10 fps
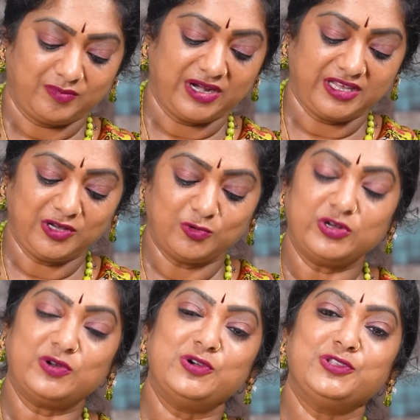మనకి
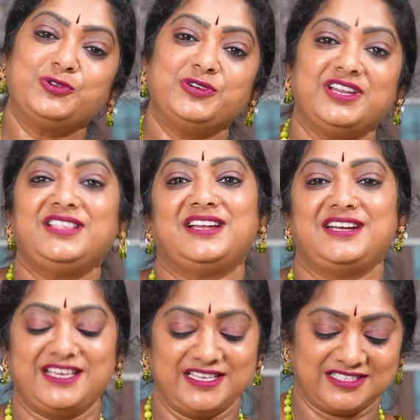కూర వండుతుంటేనే
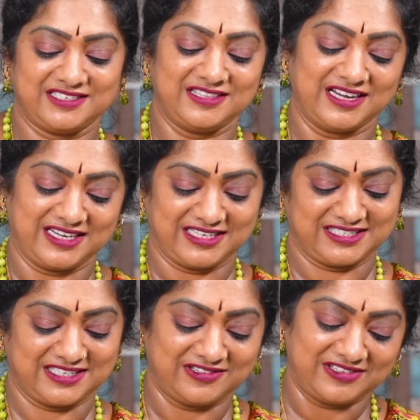దాని టేస్ట్ దాని
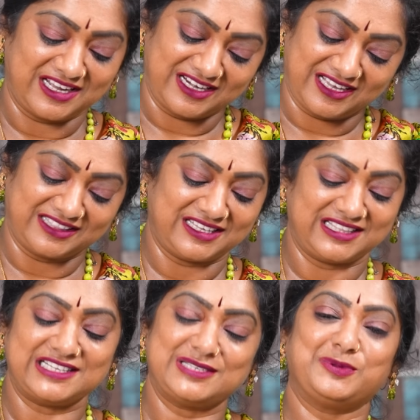టెక్స్చర్ దాని కథ
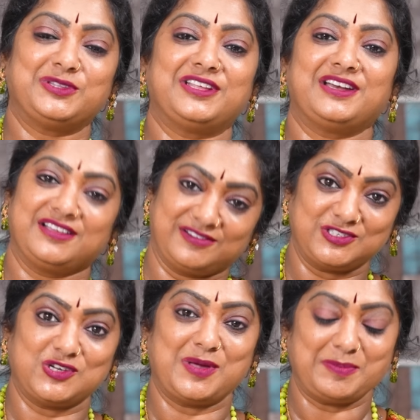తెలిసిపోతుందండి
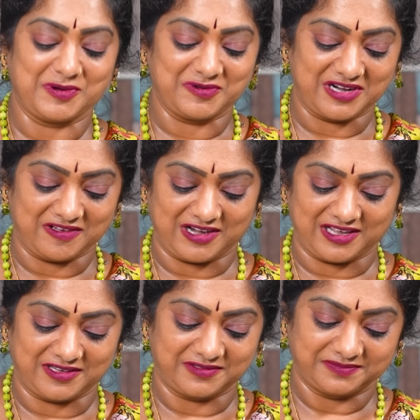కొంచెం అనుభవం ఉన్న వాళ్ళకి